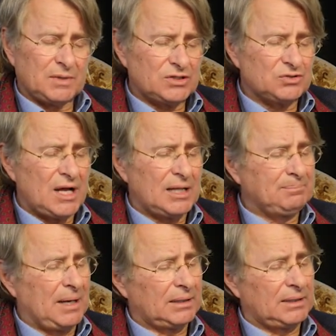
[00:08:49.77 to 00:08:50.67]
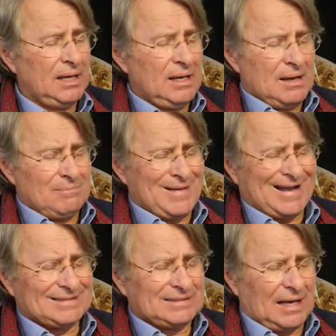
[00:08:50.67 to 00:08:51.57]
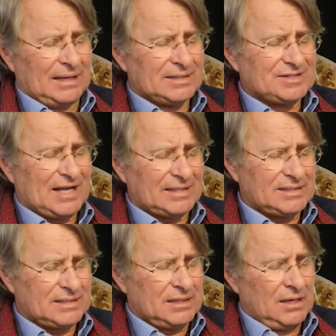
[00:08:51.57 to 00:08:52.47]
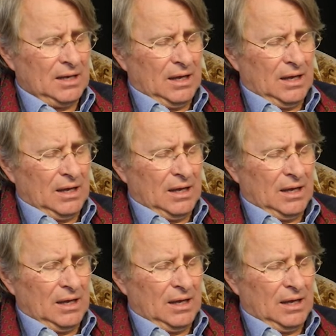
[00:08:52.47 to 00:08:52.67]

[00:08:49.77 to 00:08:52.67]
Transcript: Nationalpark, machte einen Satz,